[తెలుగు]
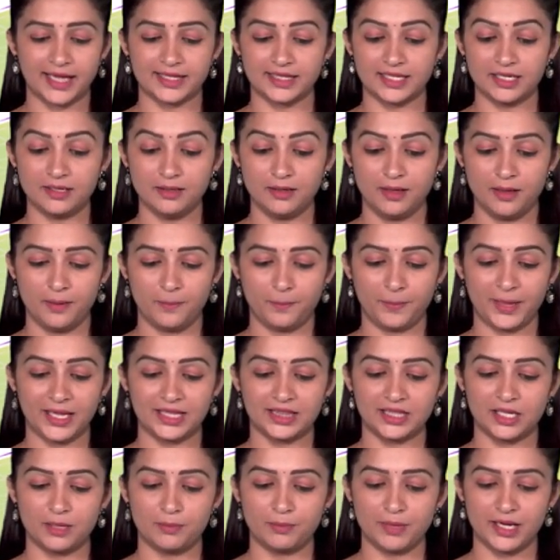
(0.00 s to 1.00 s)
అయితే
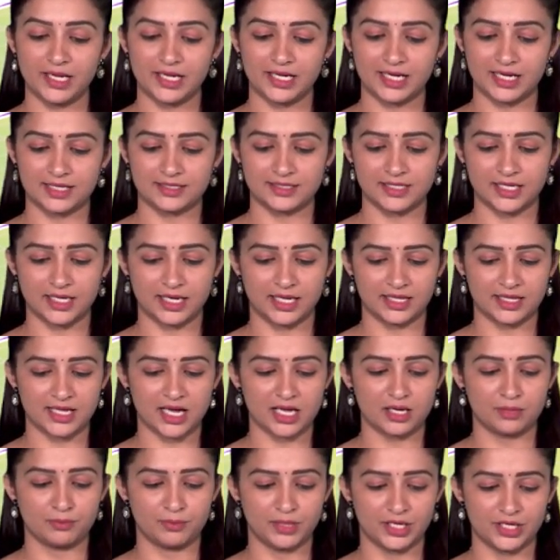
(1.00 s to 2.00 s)
పెద్దమ్మాయి కాస్త
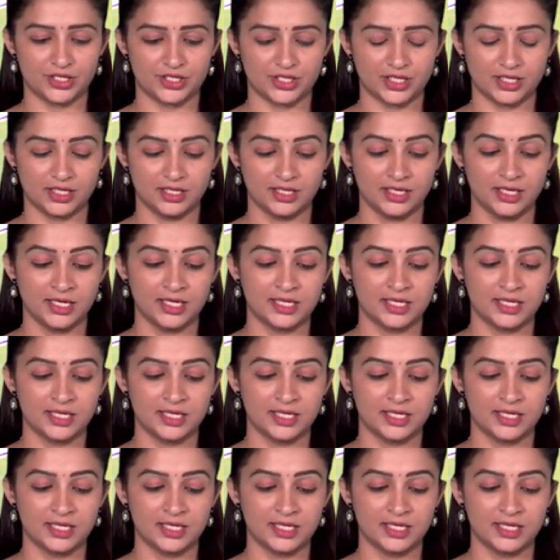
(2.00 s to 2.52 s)
నిదానం మనిషి